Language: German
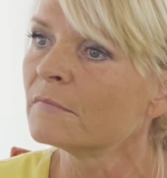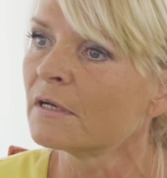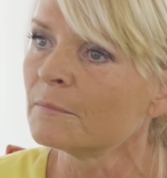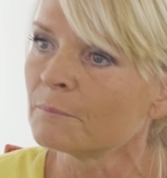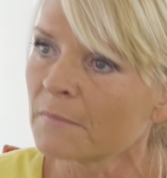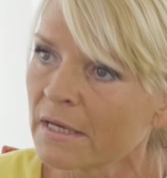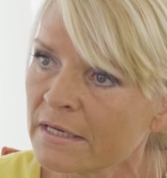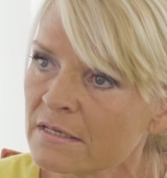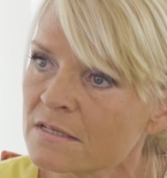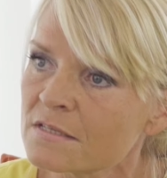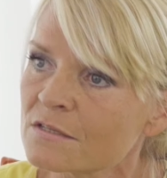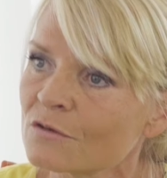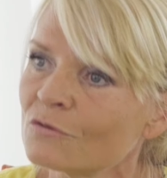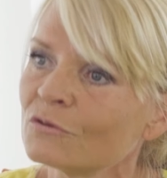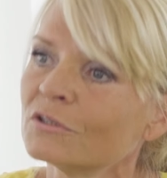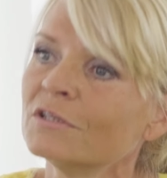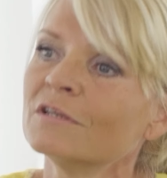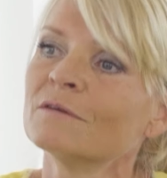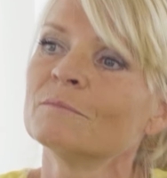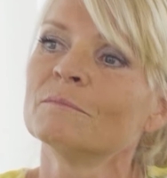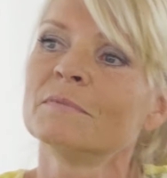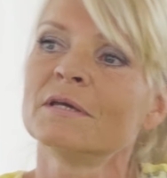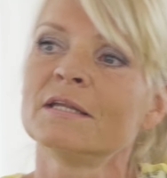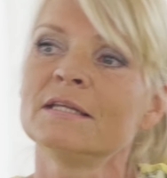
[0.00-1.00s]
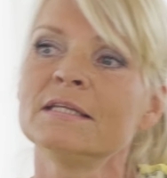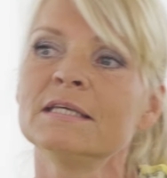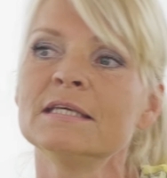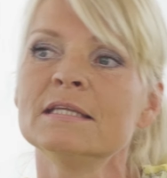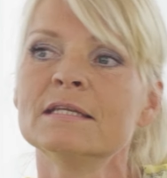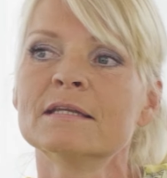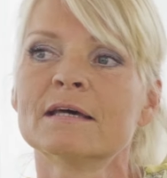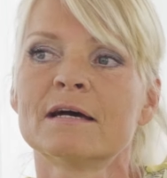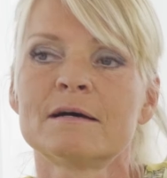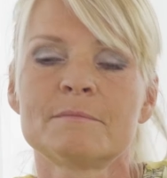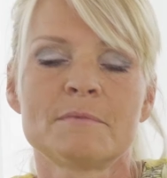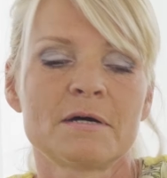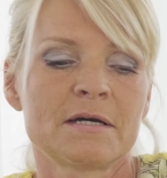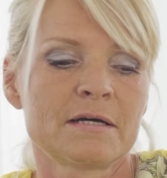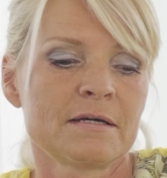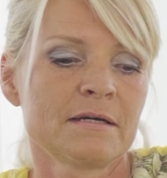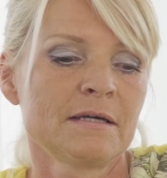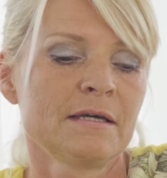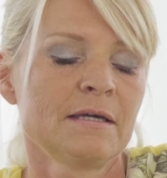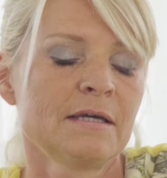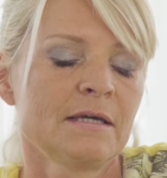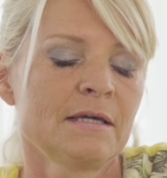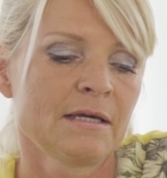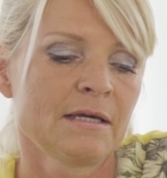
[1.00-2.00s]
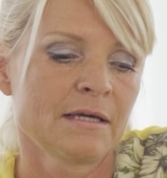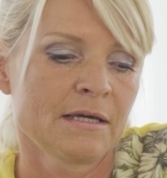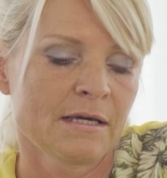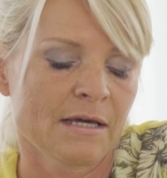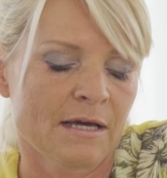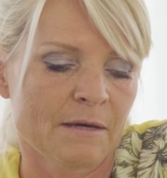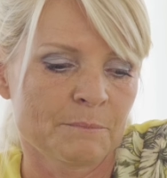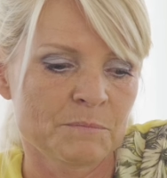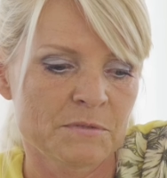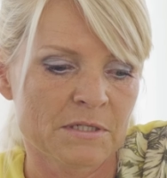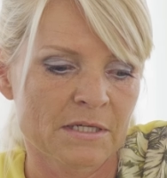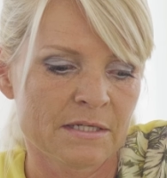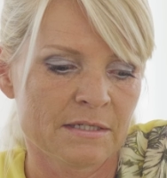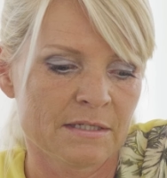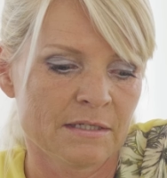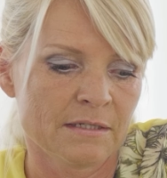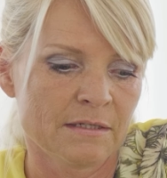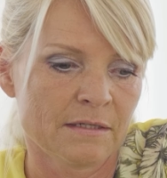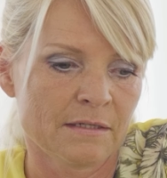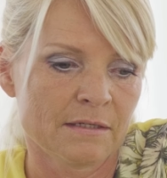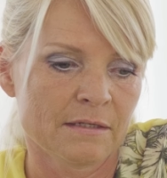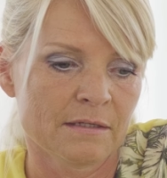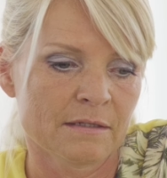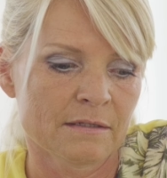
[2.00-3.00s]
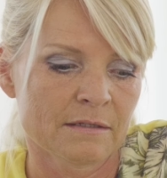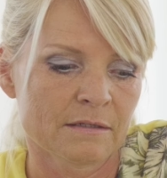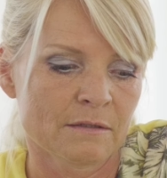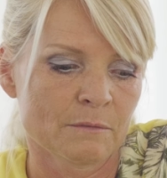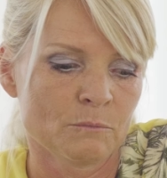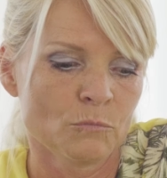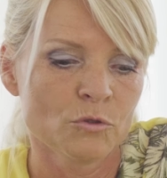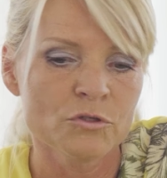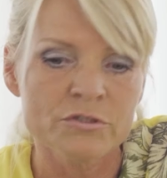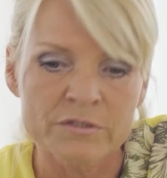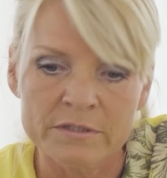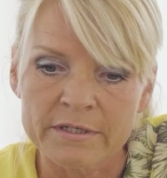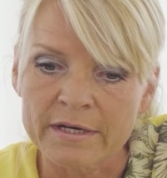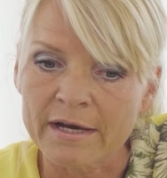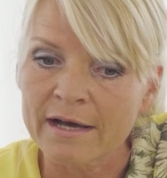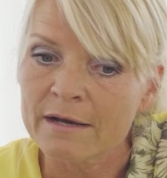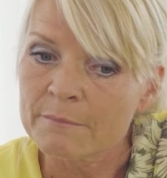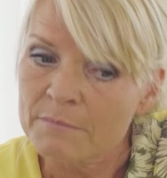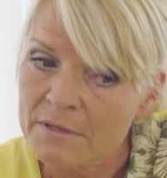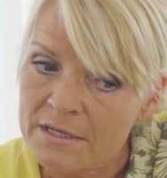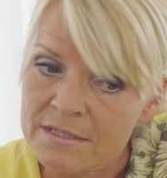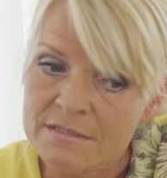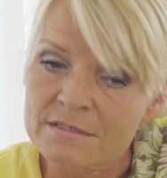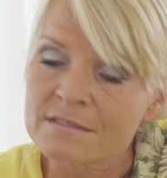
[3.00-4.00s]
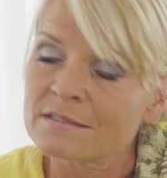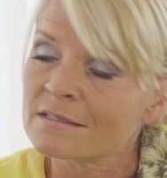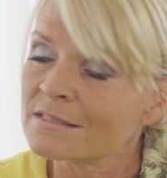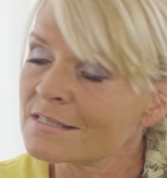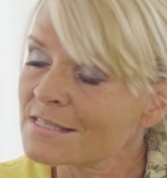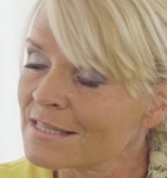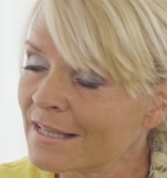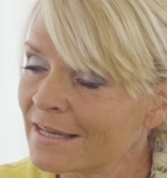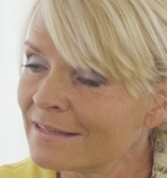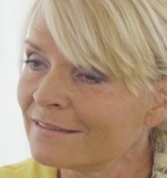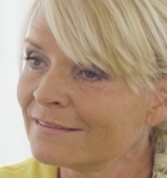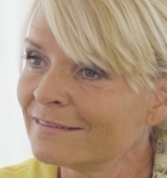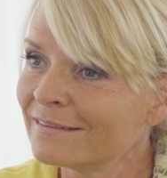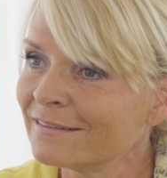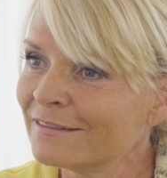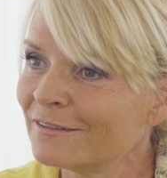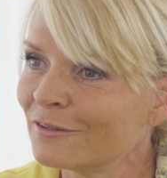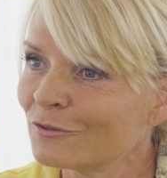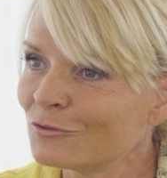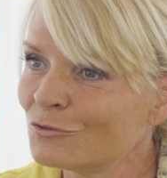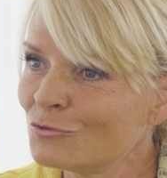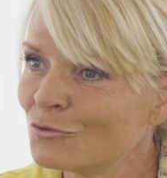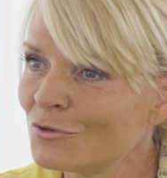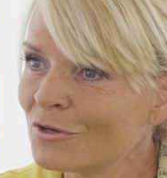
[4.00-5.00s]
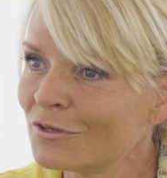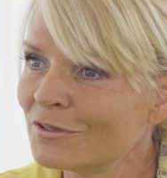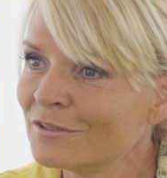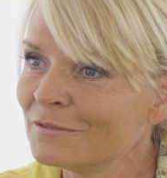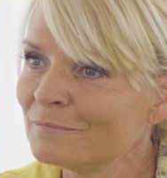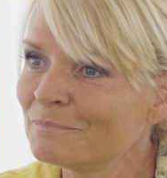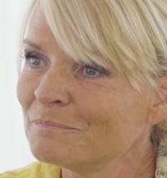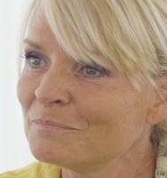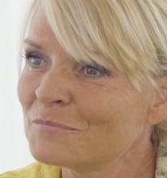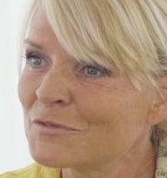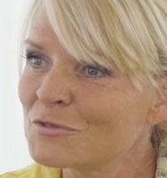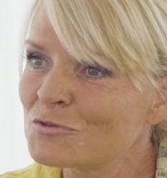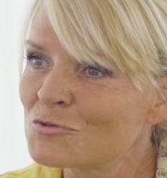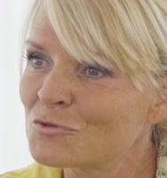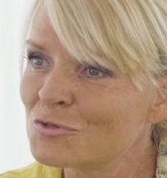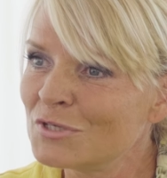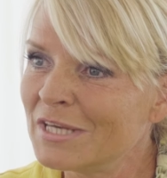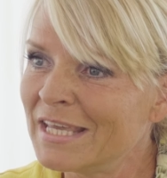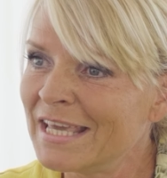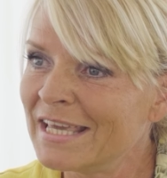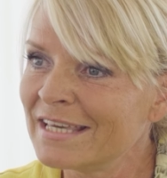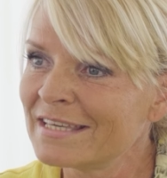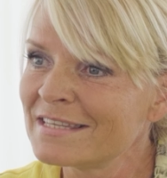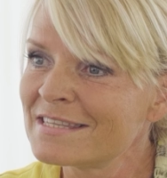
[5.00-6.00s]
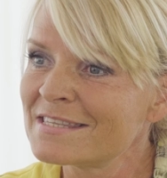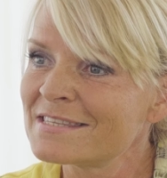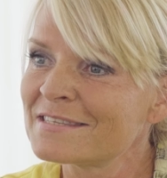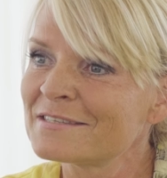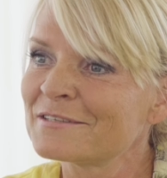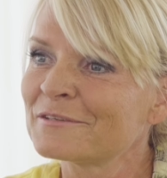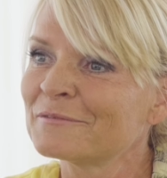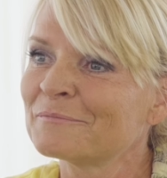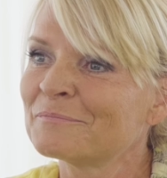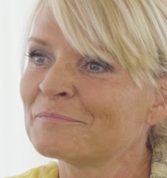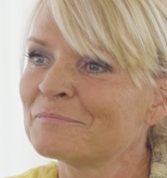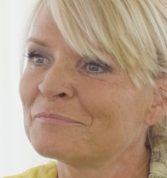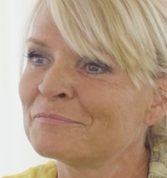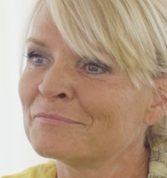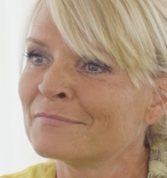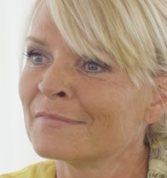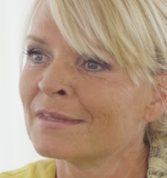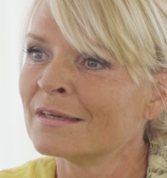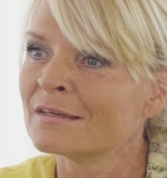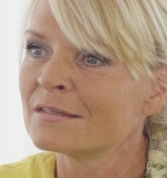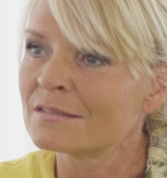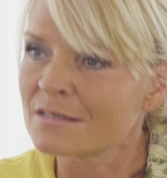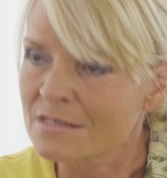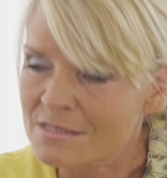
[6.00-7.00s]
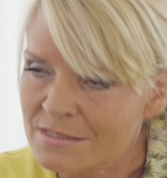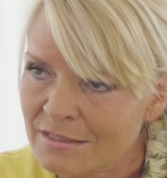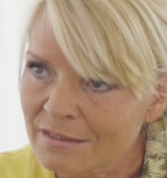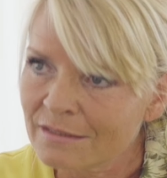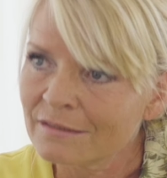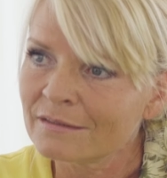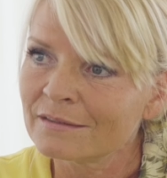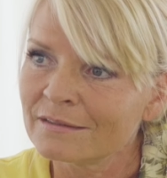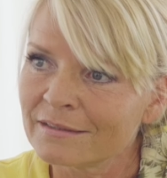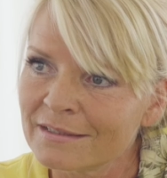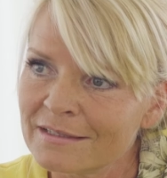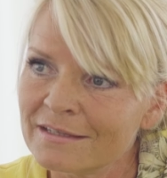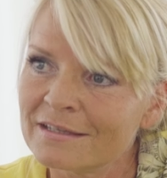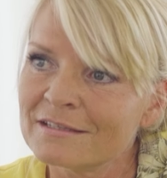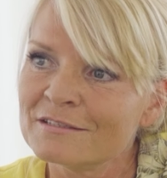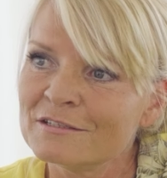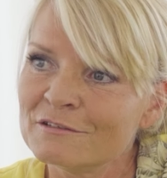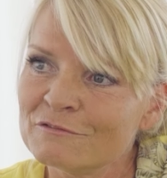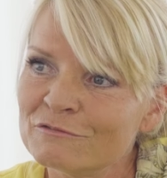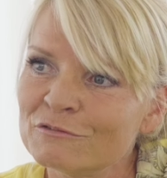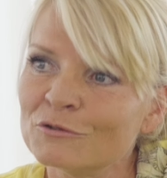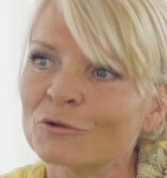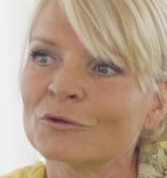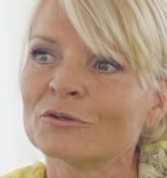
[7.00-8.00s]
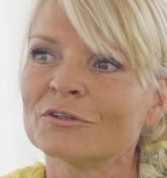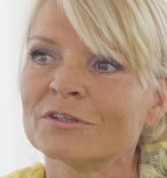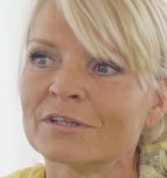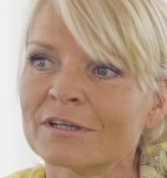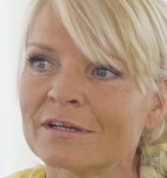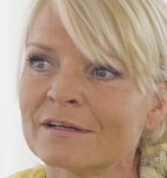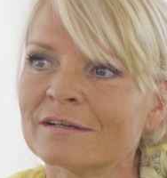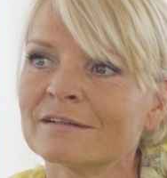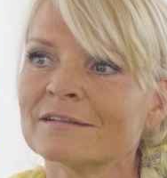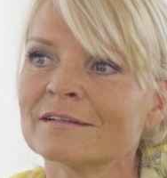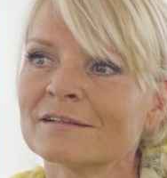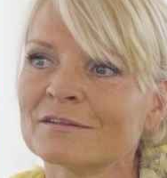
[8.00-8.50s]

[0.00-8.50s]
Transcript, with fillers: Mein Mann ist auch hier in Berlin, aber habe dann in äh, München gearbeitet als leitende Redakteurin zunächst. Das ging aber flott, ne? Das ging dann relativ flott, ja.